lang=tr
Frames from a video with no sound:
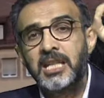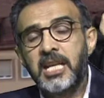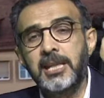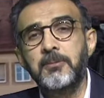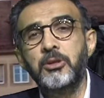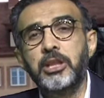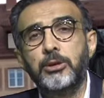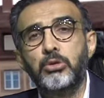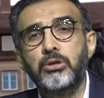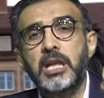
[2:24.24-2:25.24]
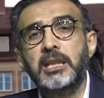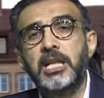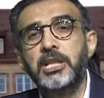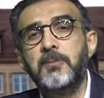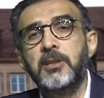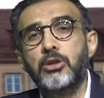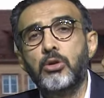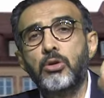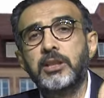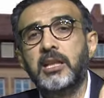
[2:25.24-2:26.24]
geçmişte Türkiye'de hiçbir
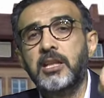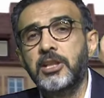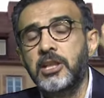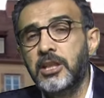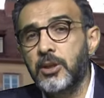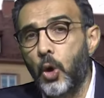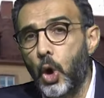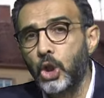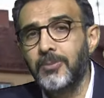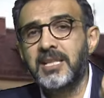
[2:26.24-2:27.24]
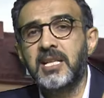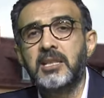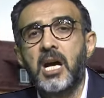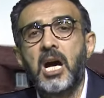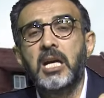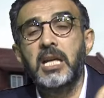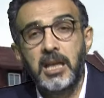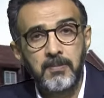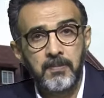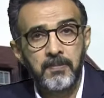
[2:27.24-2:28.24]
sigorta girişiniz olmasa
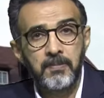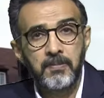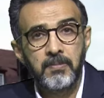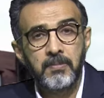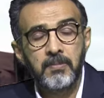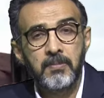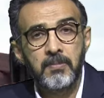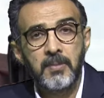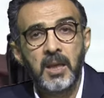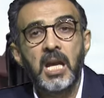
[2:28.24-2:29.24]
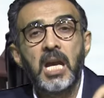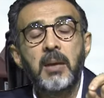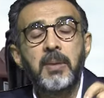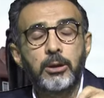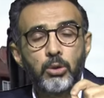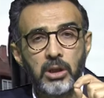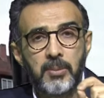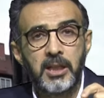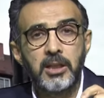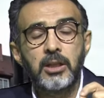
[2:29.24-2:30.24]
dahi emekli
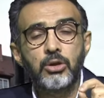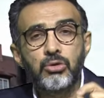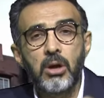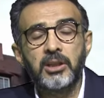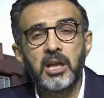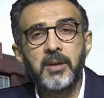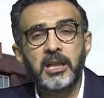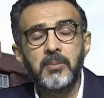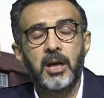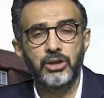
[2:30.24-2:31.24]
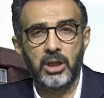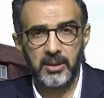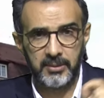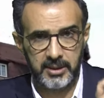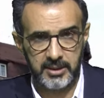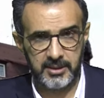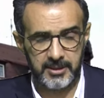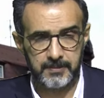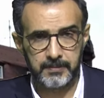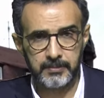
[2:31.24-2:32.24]
olabilir. Şu anda emekli maaşı
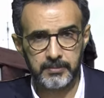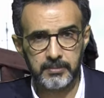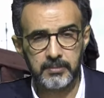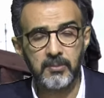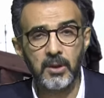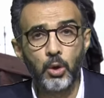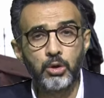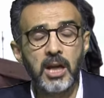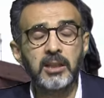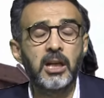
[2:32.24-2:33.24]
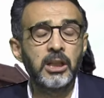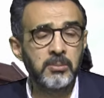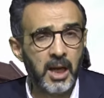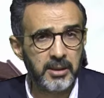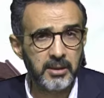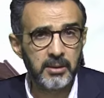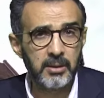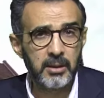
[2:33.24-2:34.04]
alabilirsiniz. Özellikle hanımlar